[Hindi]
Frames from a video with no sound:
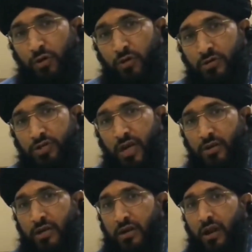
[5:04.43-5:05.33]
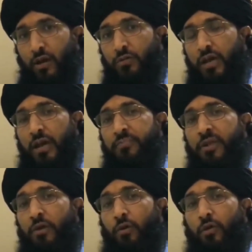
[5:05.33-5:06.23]
वो खड़ा होता है
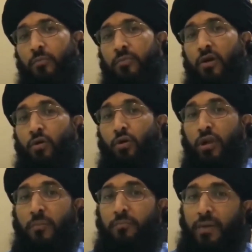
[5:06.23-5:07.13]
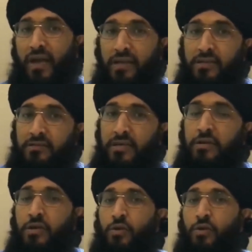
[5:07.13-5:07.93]
और मंगोल एम्पायर जैसी